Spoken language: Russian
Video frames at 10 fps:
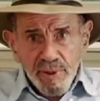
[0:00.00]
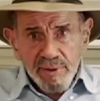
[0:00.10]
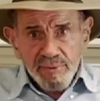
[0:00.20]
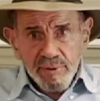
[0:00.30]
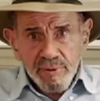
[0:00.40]

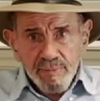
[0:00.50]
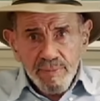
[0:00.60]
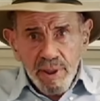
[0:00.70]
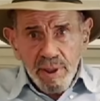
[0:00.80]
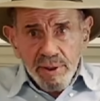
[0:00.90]
опасно
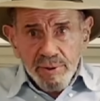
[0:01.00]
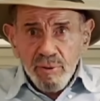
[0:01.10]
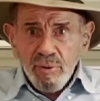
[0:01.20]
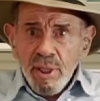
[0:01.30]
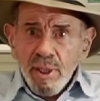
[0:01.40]
для рыночной
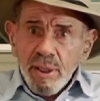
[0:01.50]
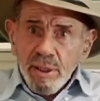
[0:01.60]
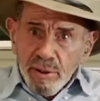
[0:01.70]
системы,